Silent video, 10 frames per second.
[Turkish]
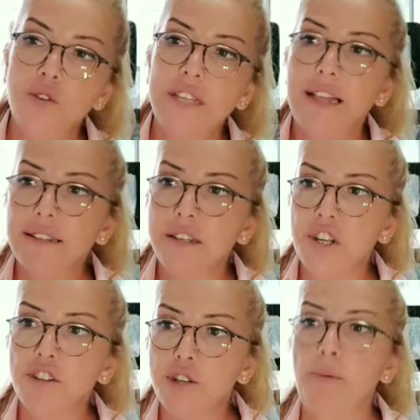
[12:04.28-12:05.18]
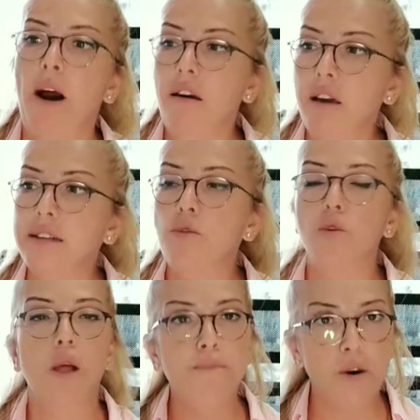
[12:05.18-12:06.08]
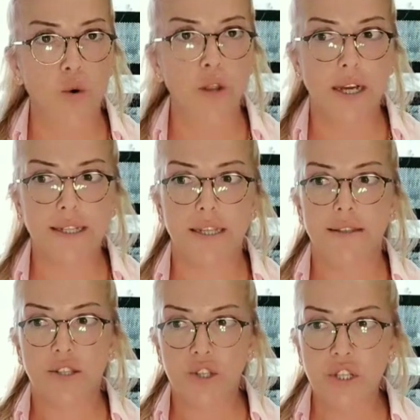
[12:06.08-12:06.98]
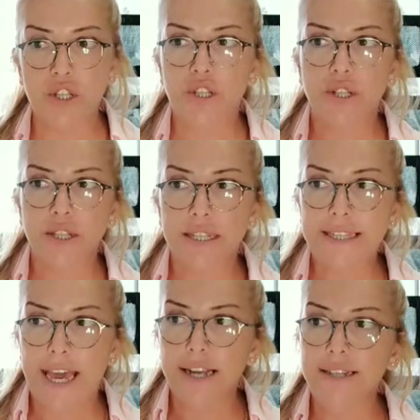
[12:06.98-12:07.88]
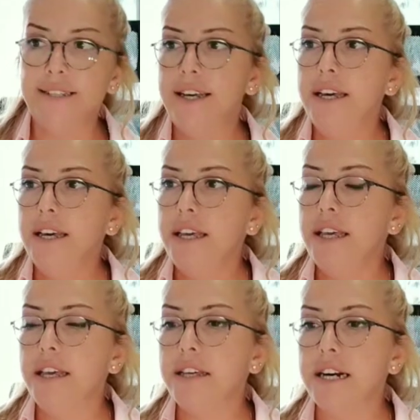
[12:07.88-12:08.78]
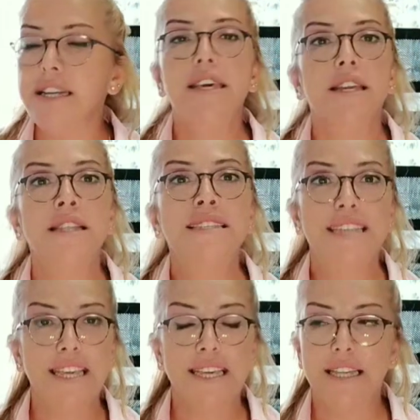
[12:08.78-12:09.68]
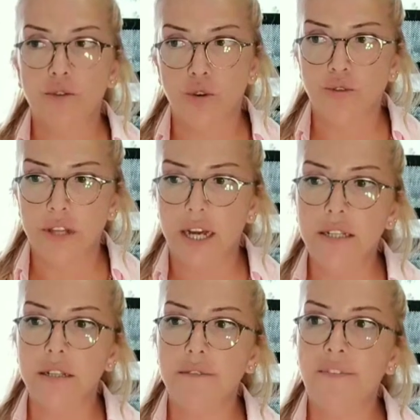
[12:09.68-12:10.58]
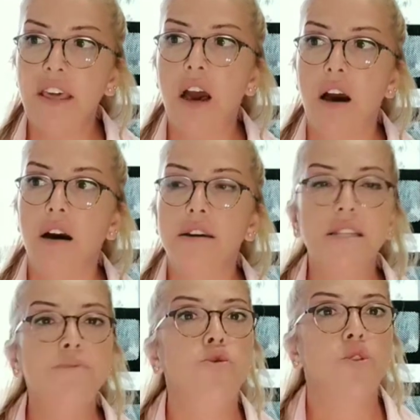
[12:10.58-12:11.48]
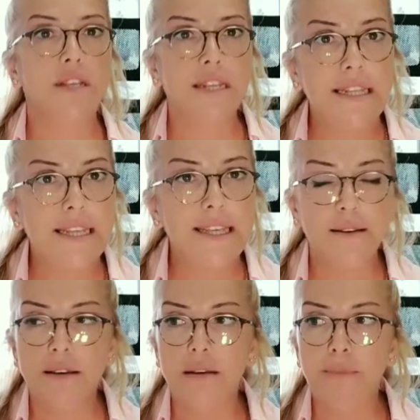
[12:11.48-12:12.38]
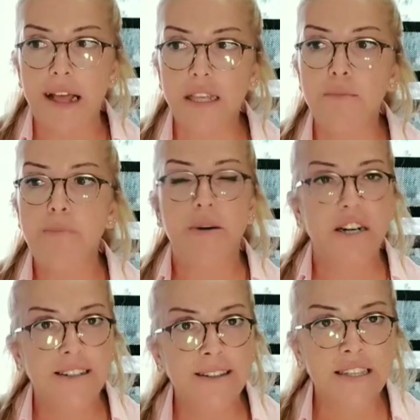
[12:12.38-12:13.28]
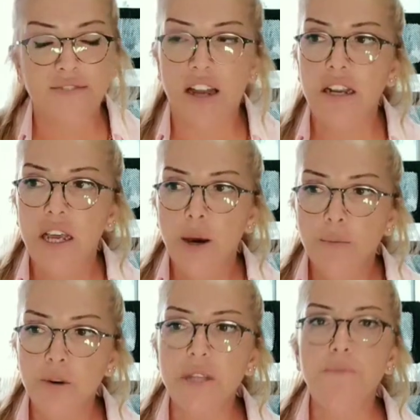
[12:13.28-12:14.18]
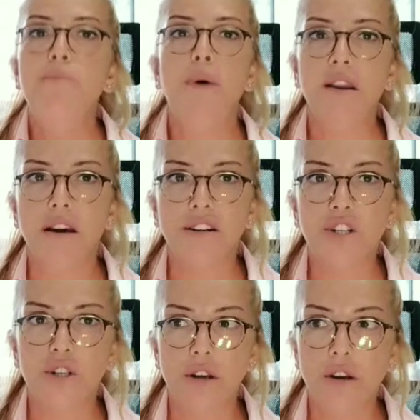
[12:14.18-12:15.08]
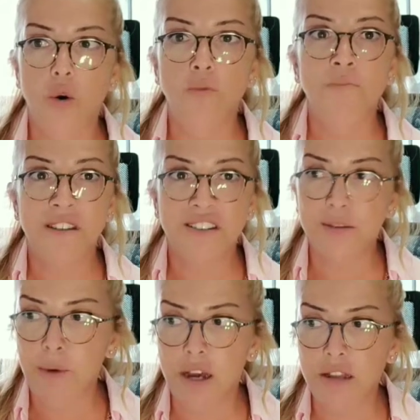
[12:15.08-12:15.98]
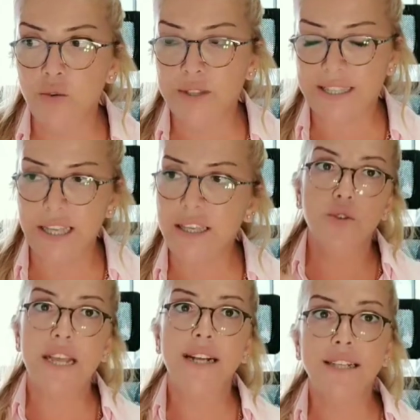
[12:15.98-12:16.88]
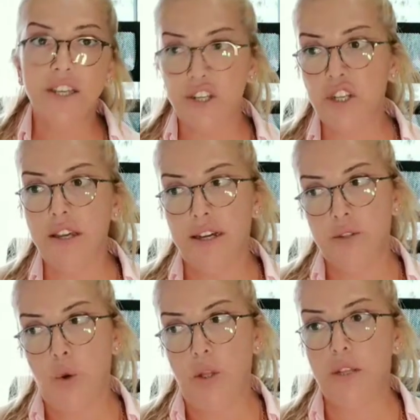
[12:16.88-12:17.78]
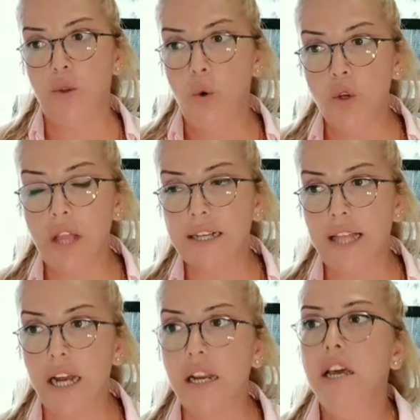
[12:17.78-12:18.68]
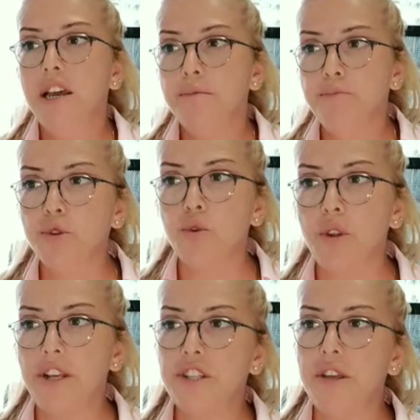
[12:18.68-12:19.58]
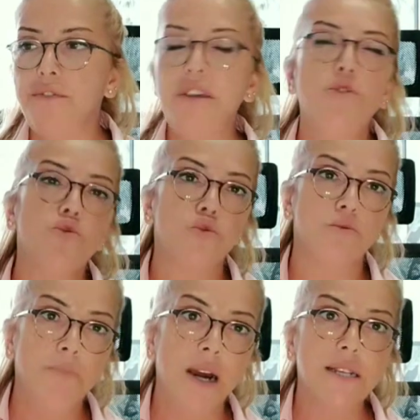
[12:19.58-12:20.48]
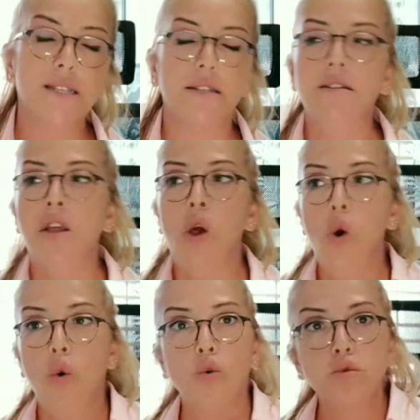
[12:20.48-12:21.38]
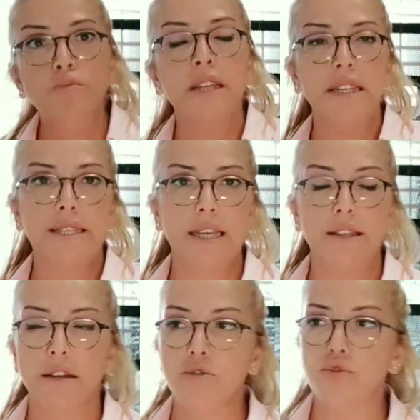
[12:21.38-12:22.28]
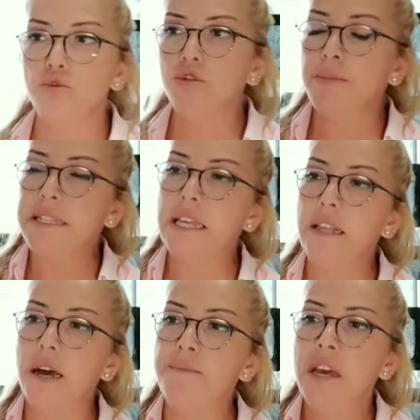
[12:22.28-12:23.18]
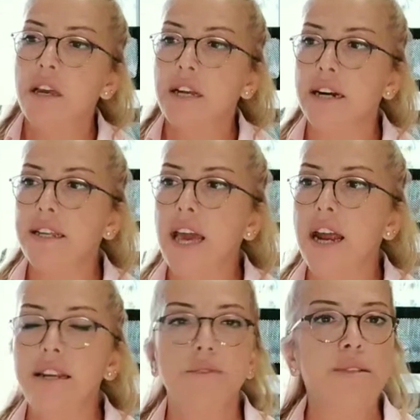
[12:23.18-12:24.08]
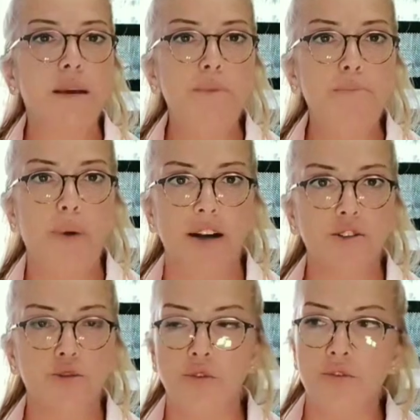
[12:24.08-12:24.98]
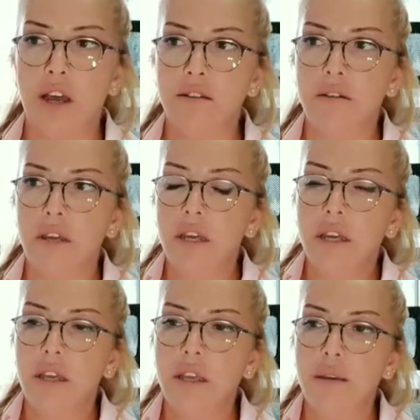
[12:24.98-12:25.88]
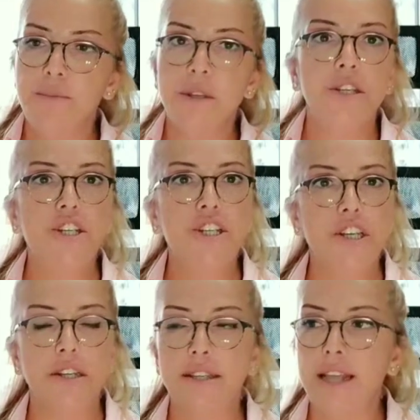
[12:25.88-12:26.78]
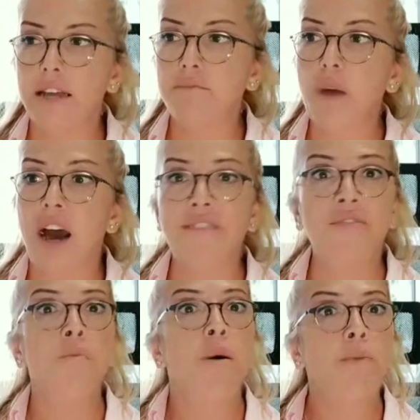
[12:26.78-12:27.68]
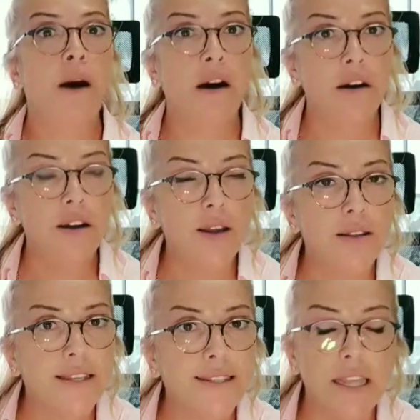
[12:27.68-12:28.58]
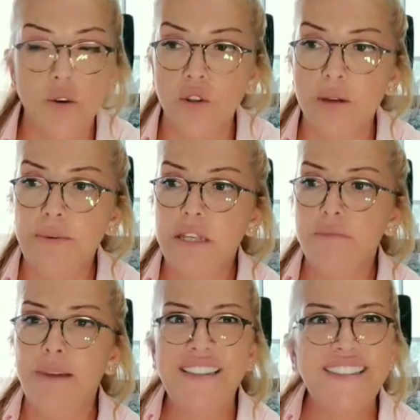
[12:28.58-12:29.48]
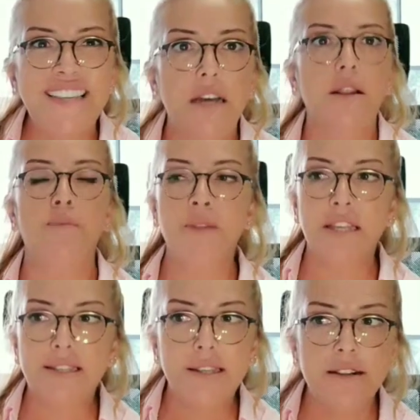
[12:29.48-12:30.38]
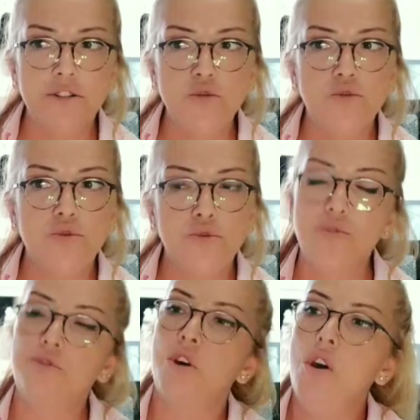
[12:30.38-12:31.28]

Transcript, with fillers: özellikle çalışma hayatı olan bir oğlaksanız çalıştığınız yer e, kariyerinizle ilgili konular veya aile büyükleriyle e, belki bir bağınız var. Burada bir para akışı olma ihtimali yüksek. Özellikle iş hayatı olan oğlaklar bu süreçte Venüs'ün, Mars'ın olumlu desteğini alıyorsunuz. Mesela kariyerle, mesela bir patrondan, e, bir iş yerinden, anne baba e, desteği olabilir. Maddi anlamda destekleniyorsunuz.